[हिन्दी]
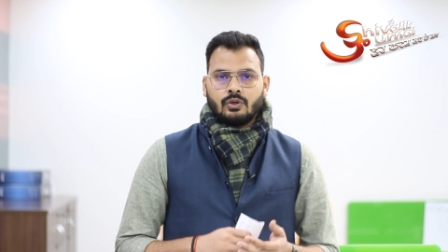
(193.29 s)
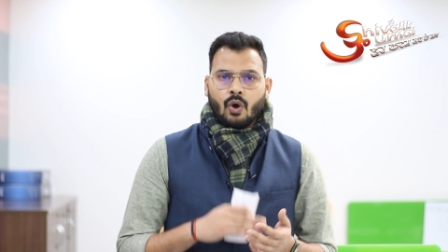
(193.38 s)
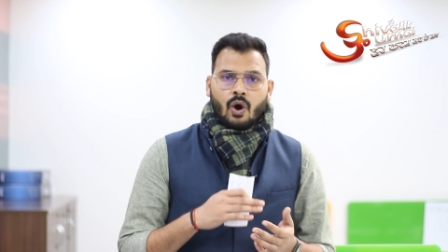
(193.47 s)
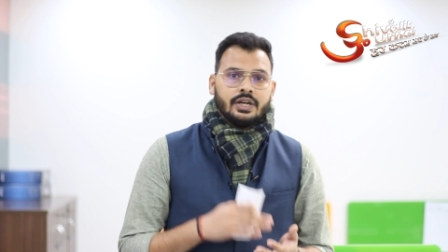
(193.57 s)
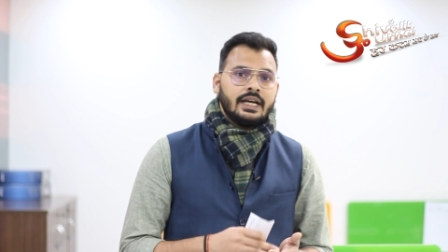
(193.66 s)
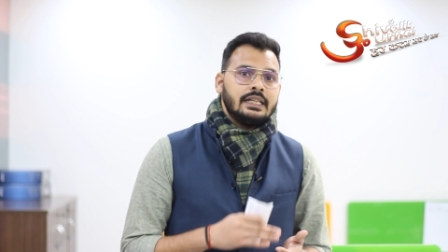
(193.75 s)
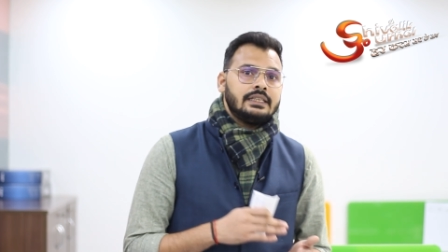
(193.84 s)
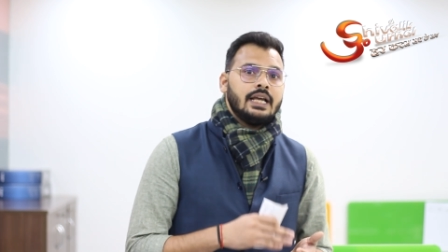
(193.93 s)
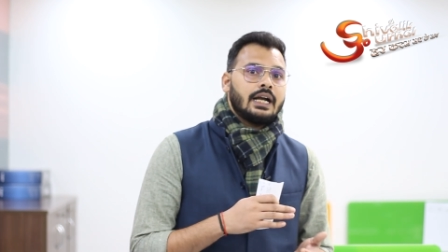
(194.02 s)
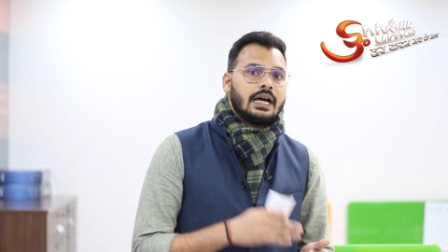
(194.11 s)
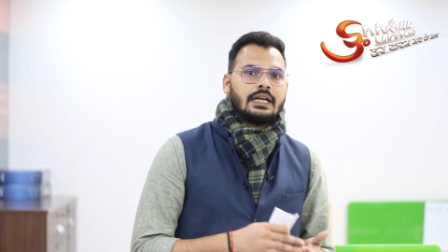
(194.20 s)
कौन
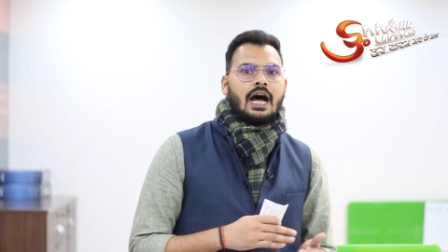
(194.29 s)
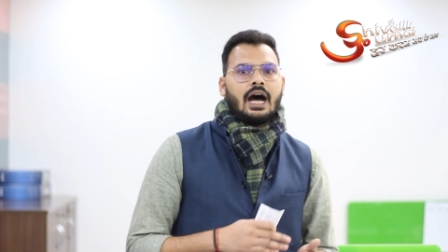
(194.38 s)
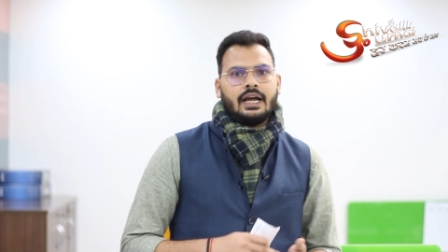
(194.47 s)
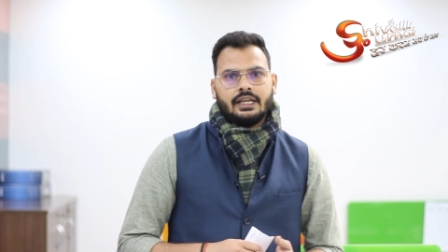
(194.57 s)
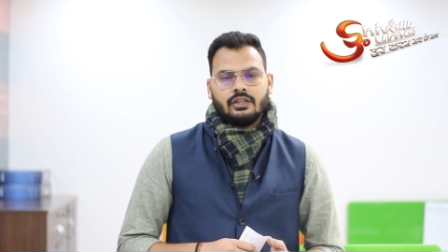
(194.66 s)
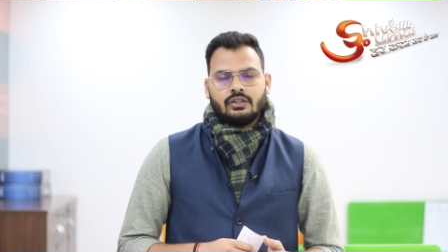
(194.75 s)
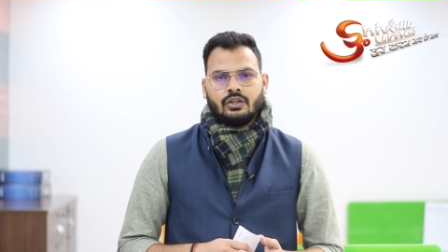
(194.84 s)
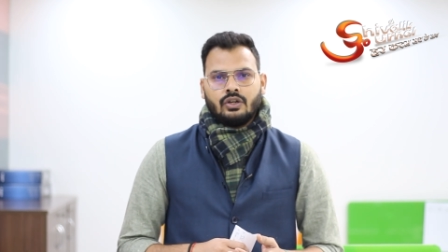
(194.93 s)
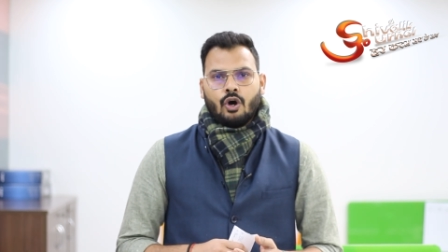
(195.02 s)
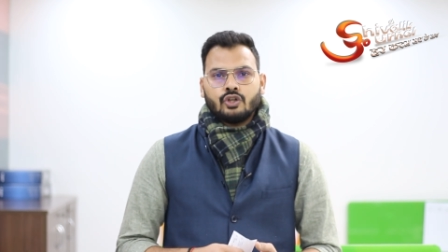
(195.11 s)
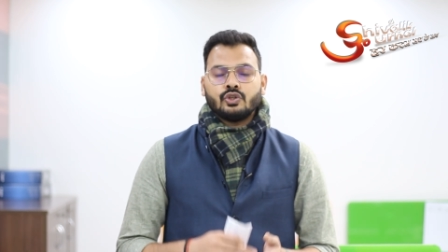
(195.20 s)
गलतियां कर रहा है
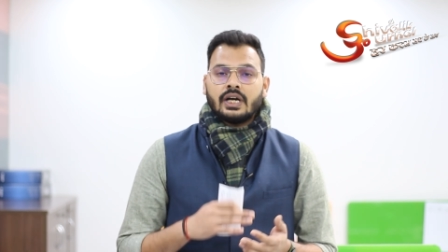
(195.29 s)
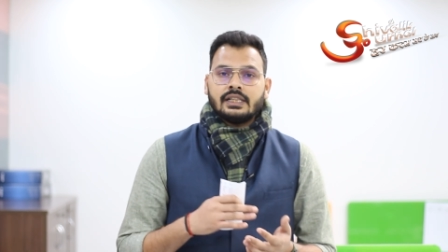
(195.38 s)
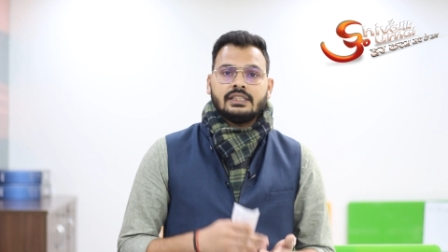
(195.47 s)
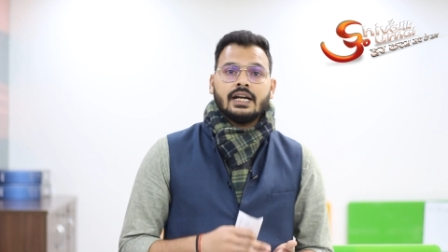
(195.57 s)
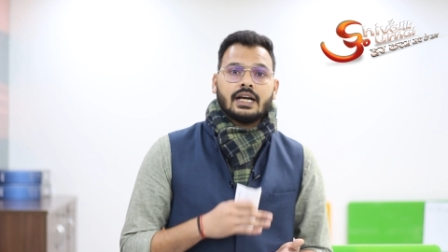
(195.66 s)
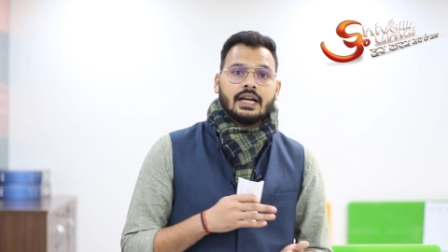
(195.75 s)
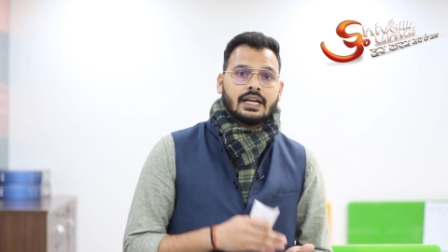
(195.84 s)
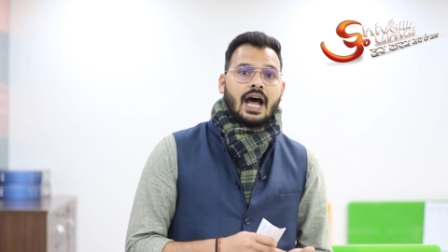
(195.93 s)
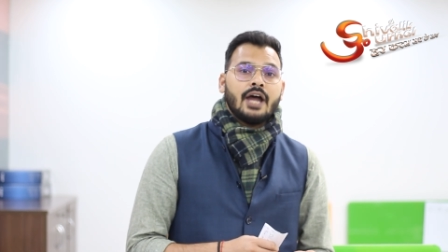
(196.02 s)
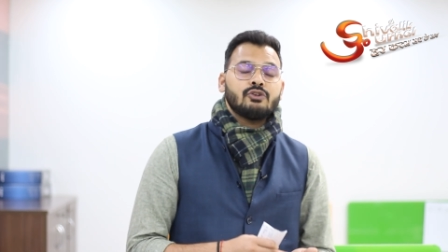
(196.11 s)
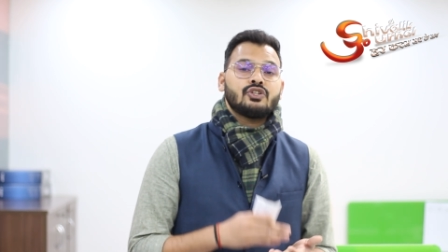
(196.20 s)
और जो गलतियां कर
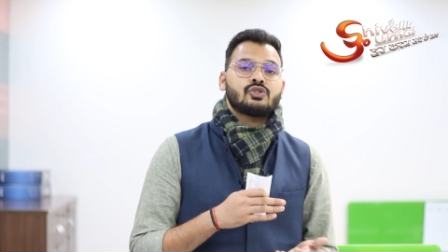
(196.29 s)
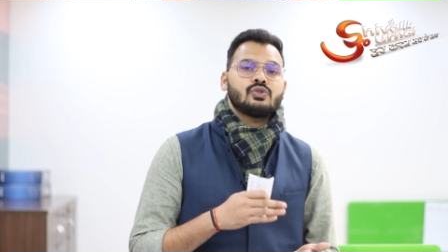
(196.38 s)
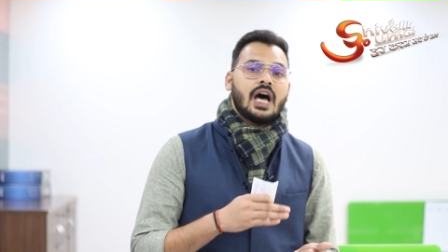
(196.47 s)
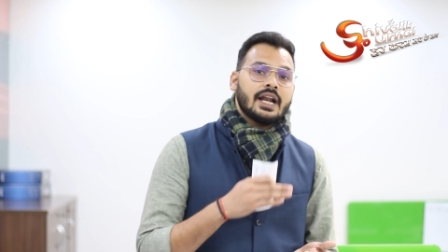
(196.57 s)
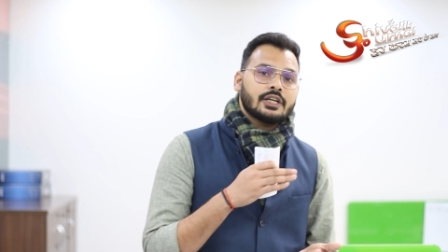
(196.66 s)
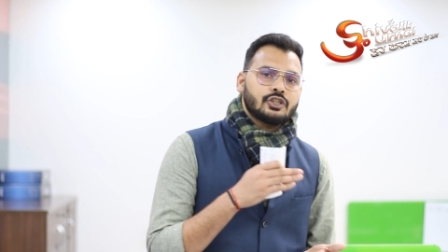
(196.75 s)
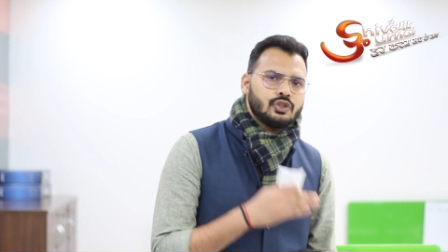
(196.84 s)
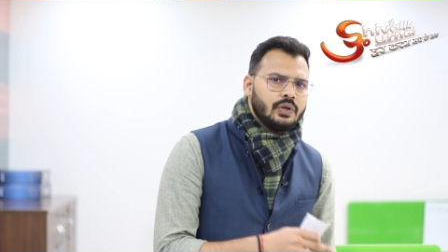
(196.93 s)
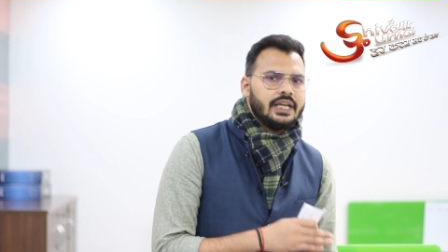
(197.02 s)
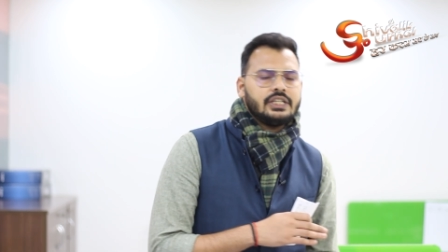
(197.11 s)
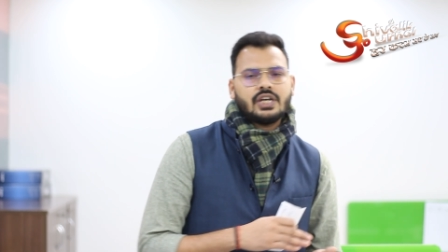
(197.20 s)
रहा है उसे सुधारा
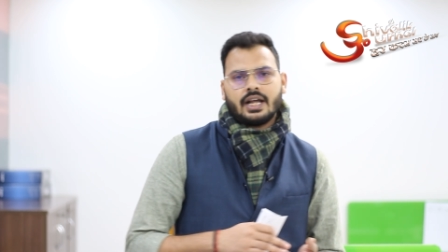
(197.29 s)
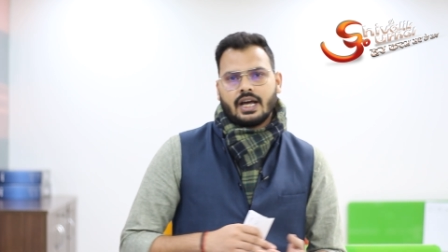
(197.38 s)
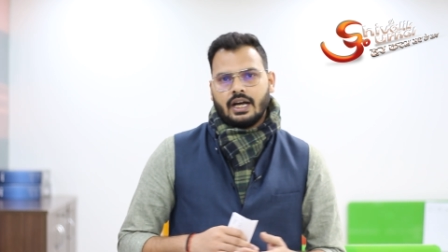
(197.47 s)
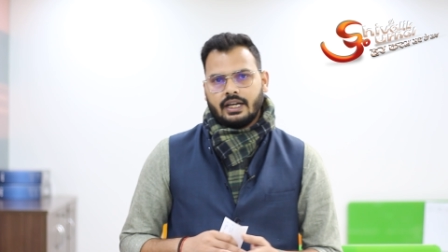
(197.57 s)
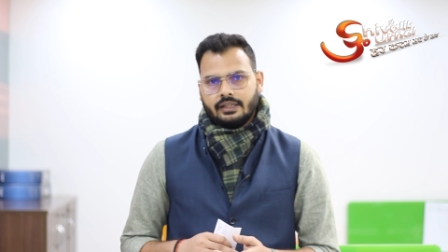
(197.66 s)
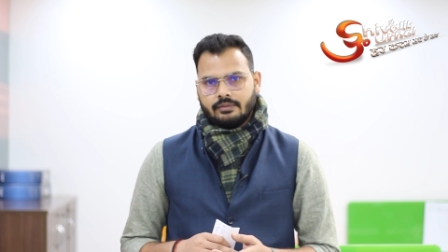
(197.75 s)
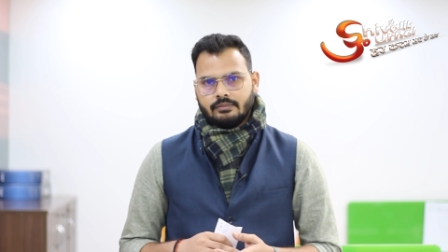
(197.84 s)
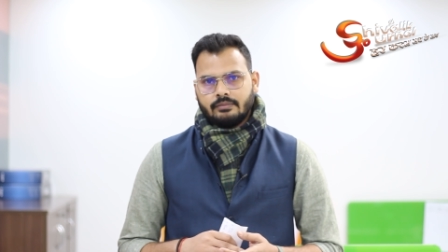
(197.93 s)
क्यों नहीं जा रहा है